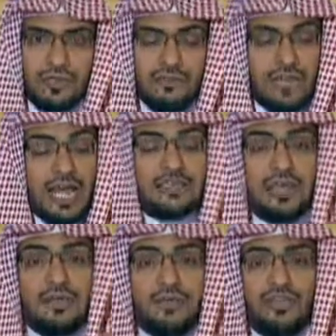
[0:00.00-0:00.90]
فلا
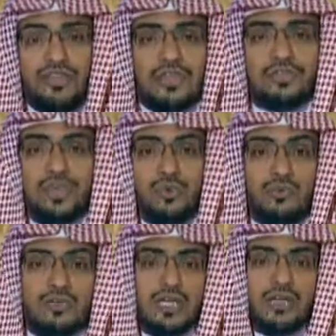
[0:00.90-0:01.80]
تلبث أن
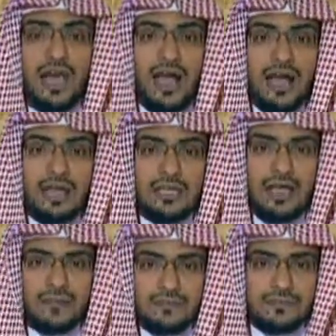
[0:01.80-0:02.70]
تعود إلى حالها